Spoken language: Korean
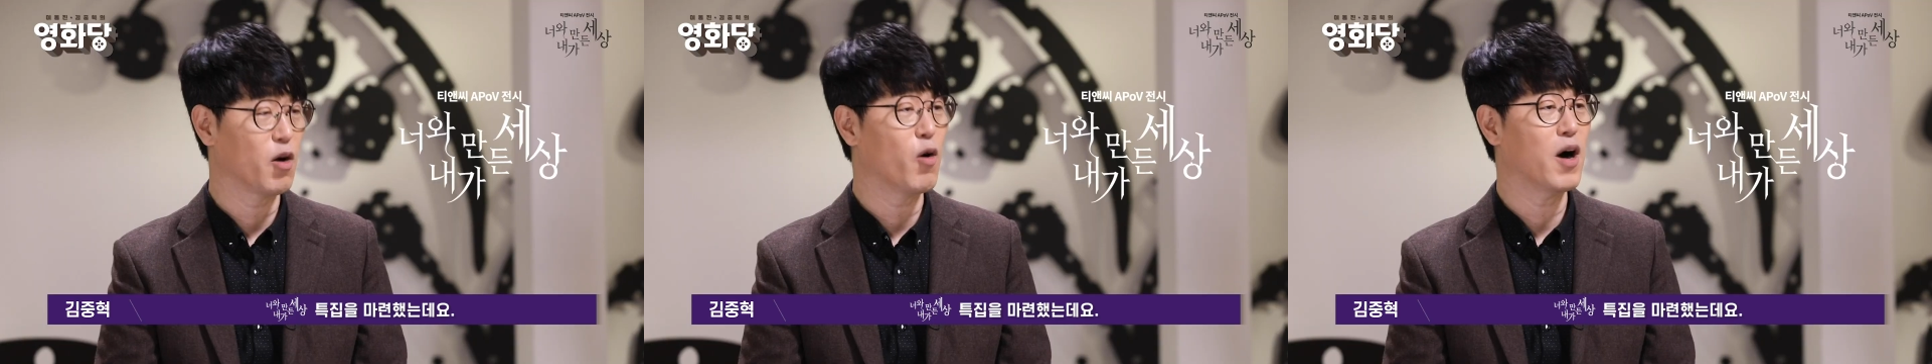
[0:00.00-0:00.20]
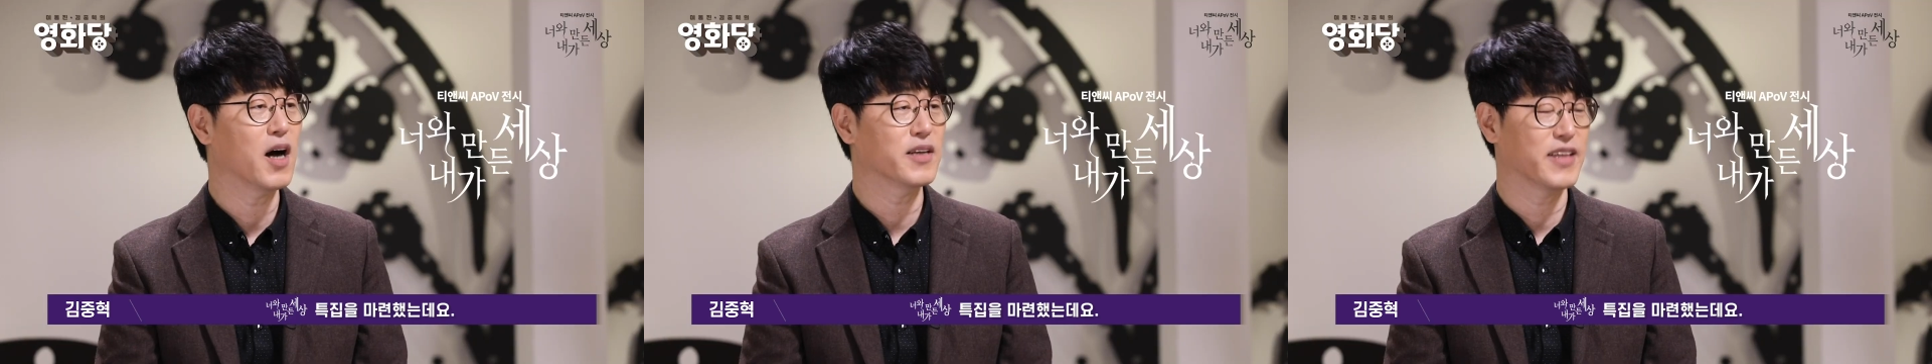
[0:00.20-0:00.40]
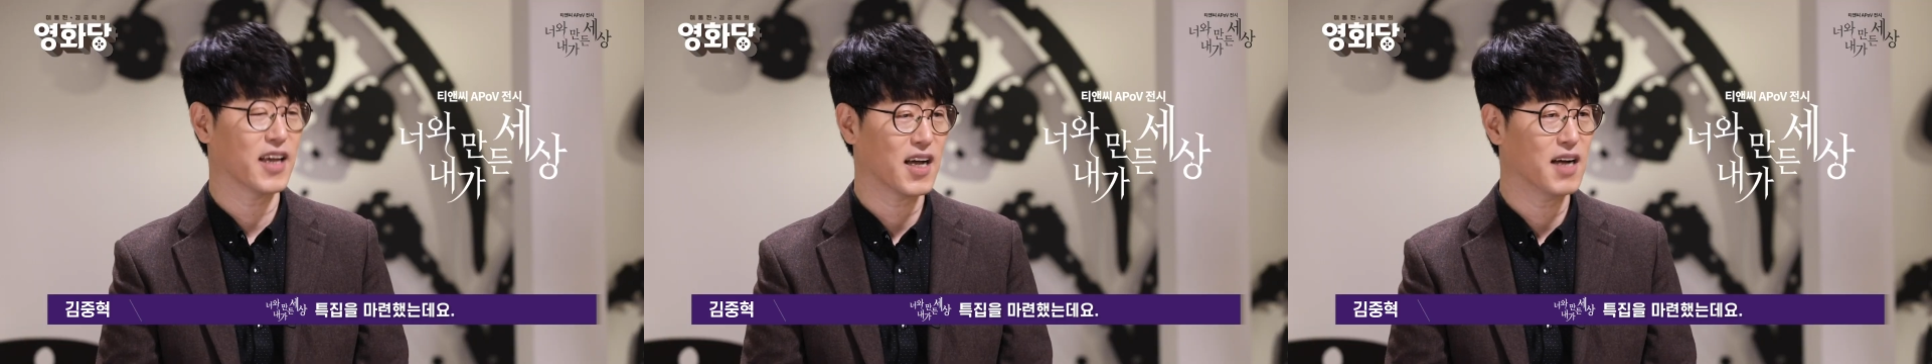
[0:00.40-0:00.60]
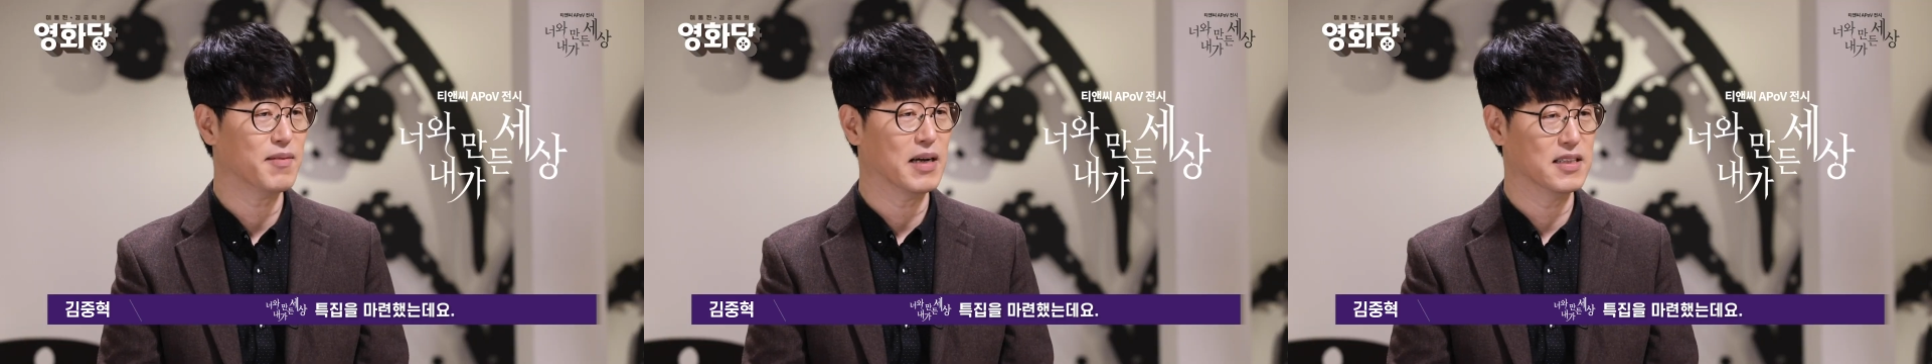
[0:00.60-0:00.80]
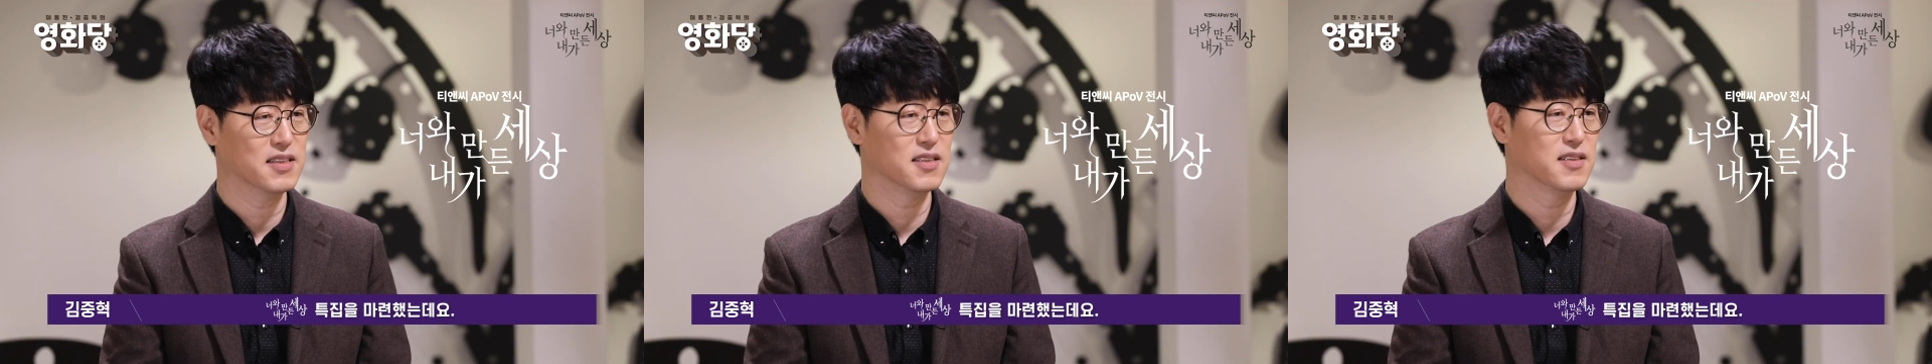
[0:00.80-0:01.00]
너와 내가
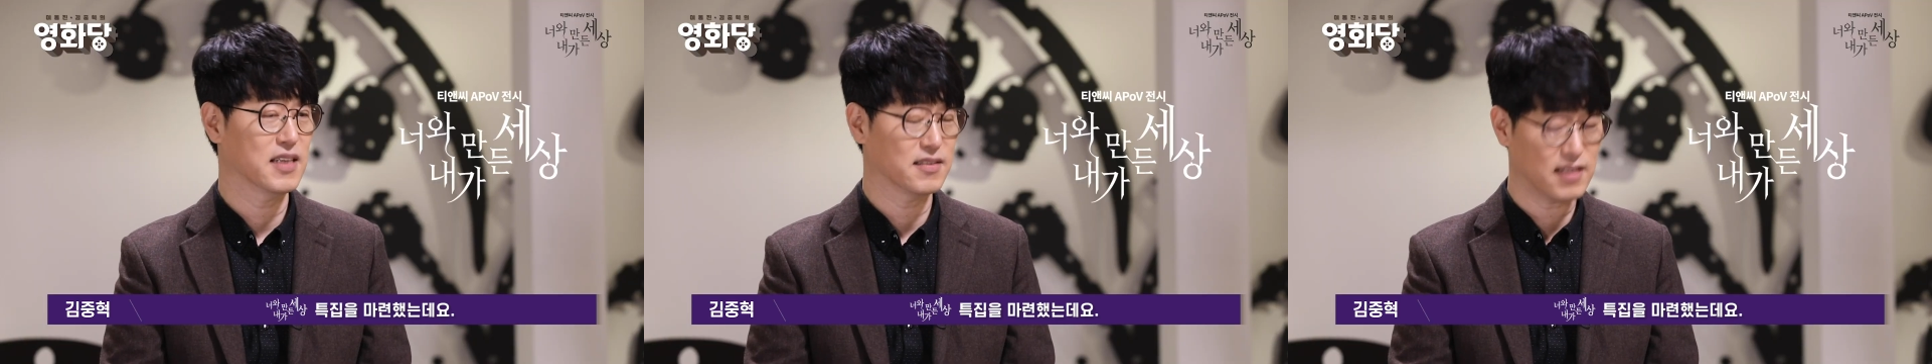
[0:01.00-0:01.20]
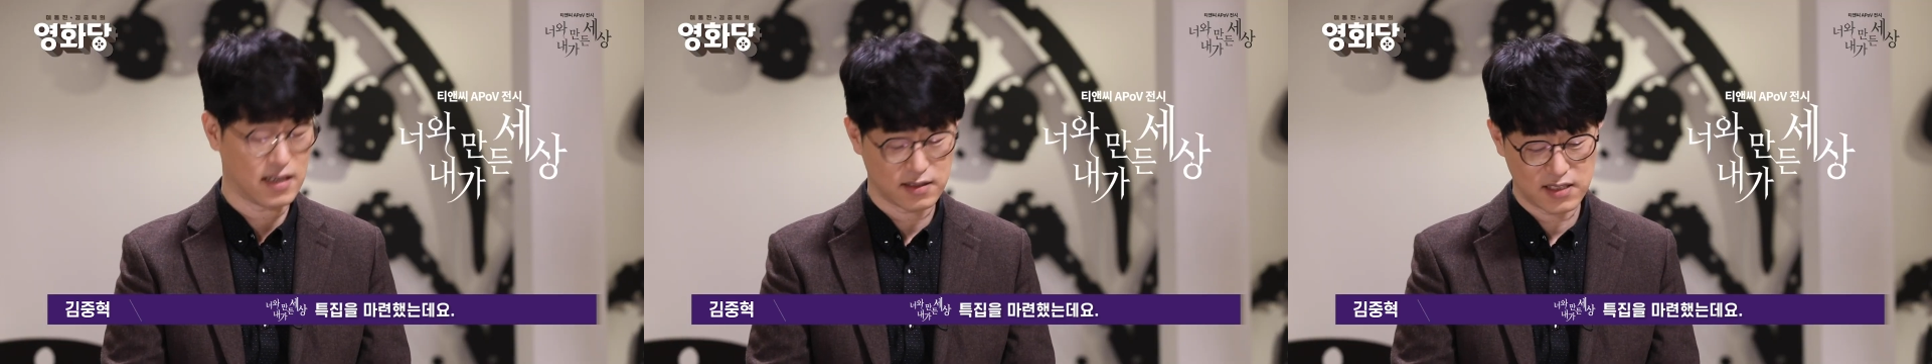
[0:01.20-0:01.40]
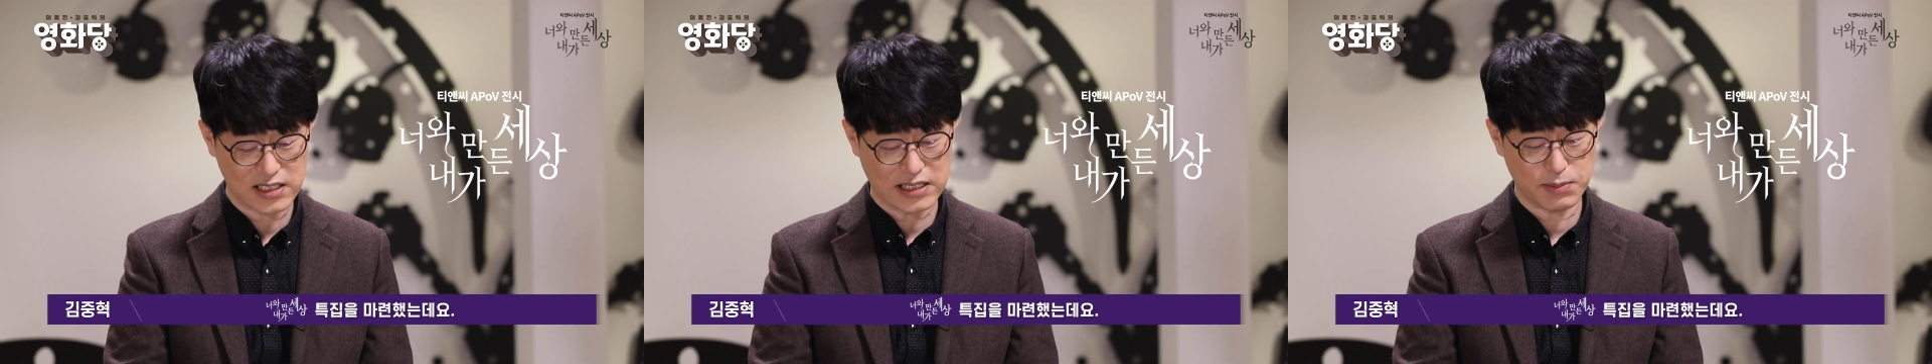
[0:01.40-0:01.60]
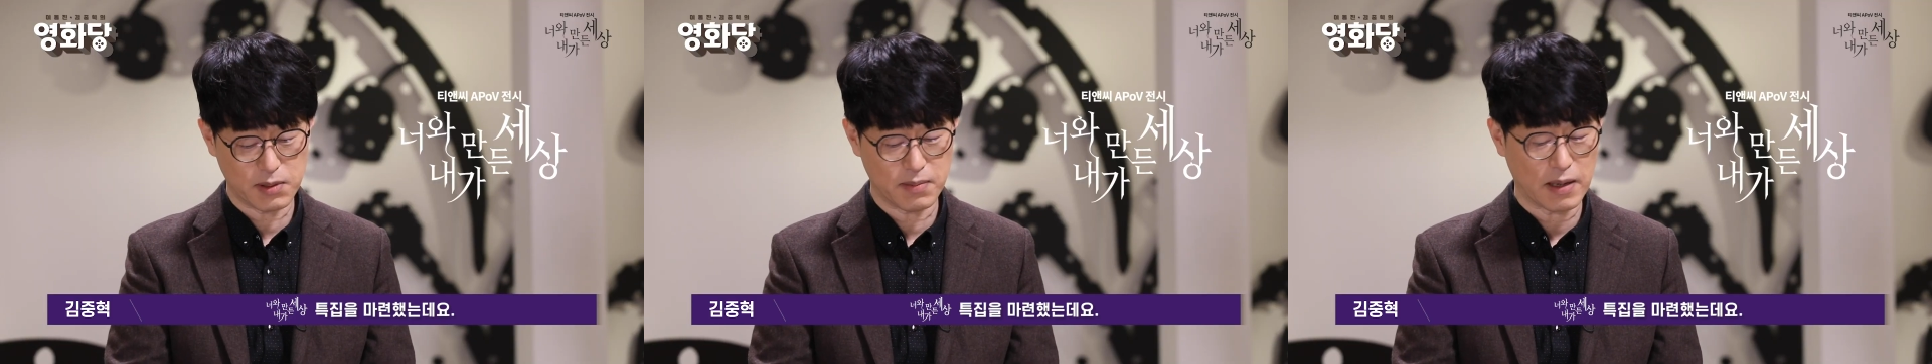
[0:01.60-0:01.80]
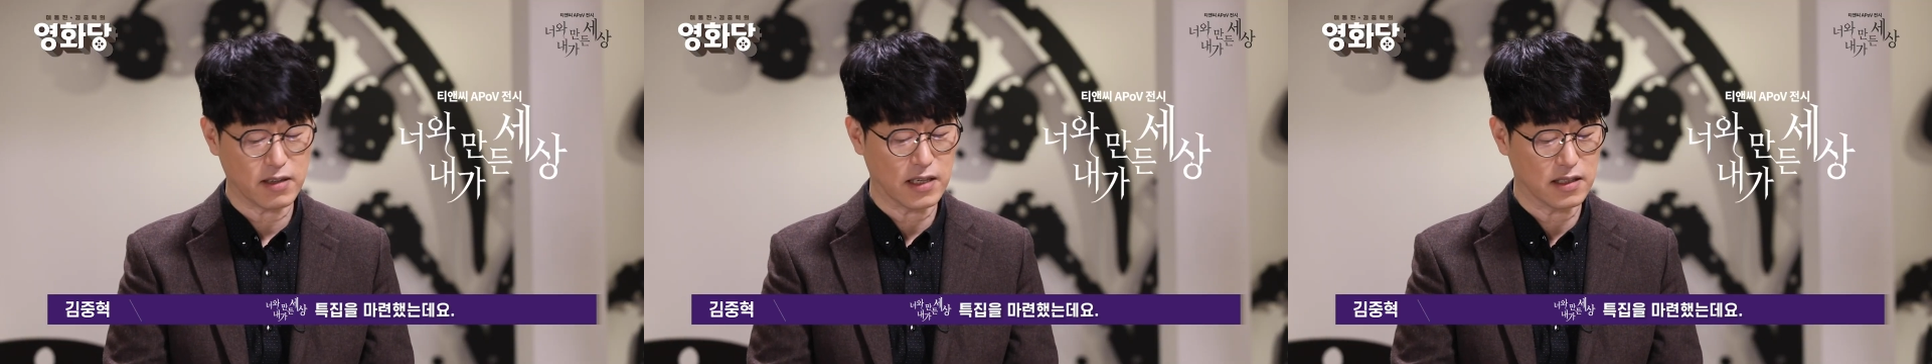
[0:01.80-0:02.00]
만든 세상
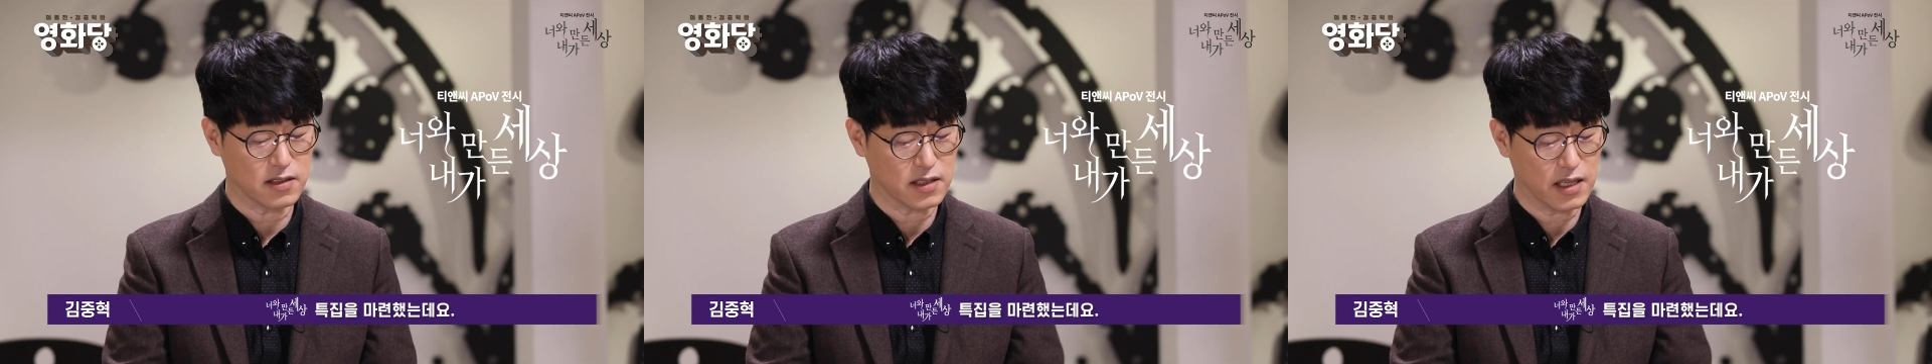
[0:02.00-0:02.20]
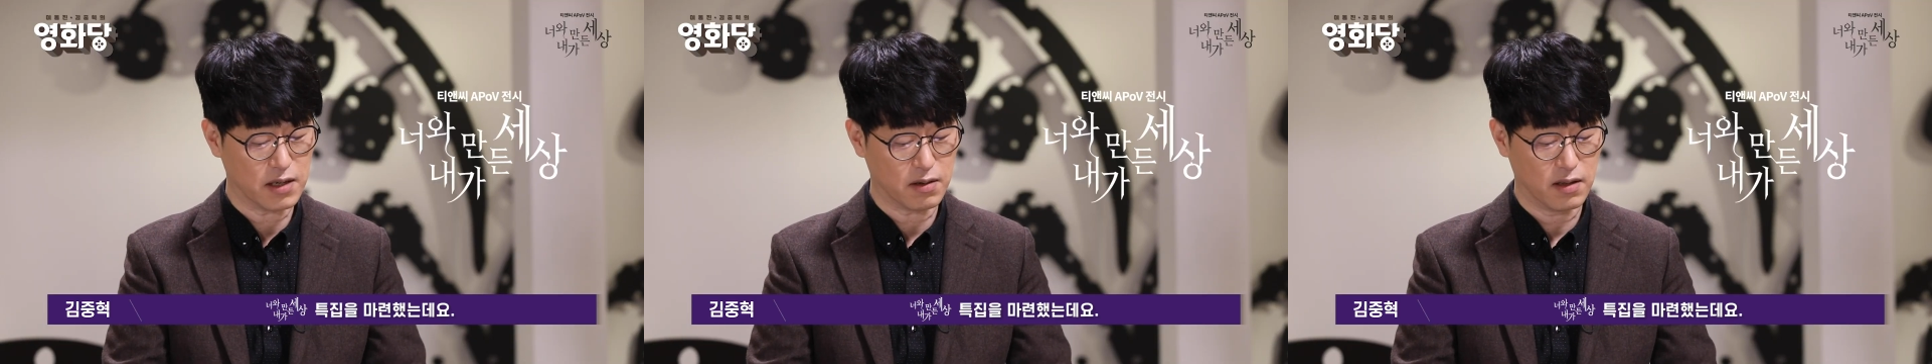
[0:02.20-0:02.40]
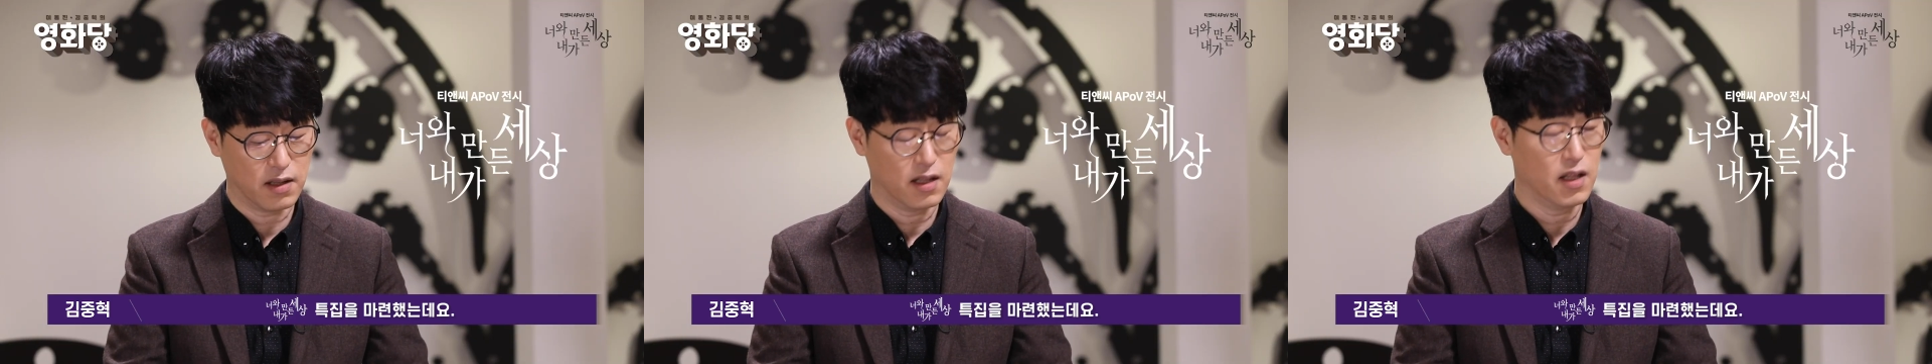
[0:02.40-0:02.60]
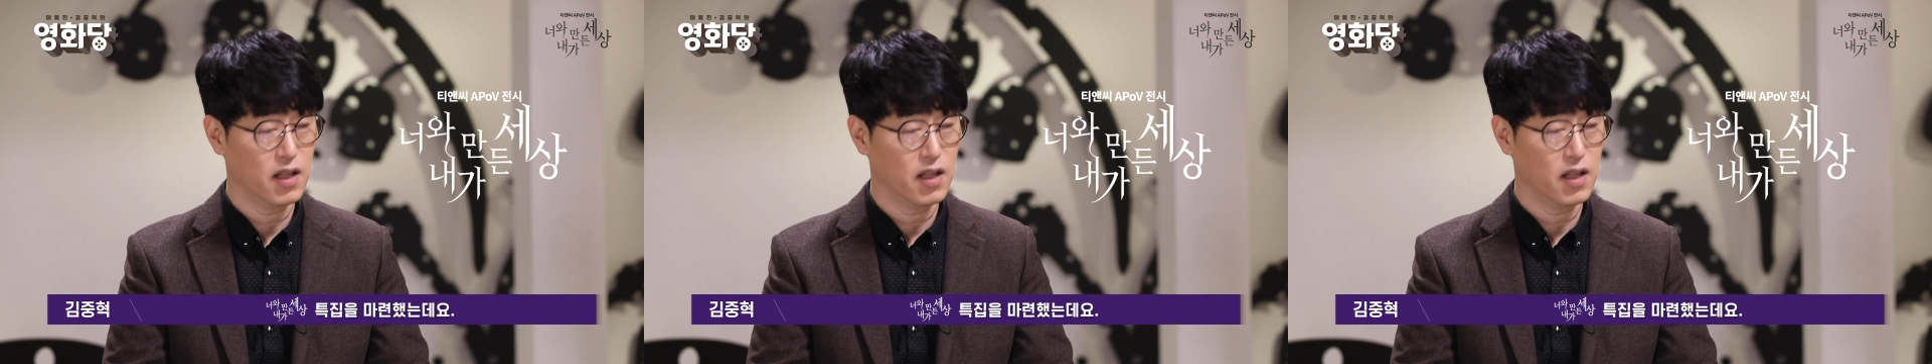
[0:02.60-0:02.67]
특집을 마련했는데요.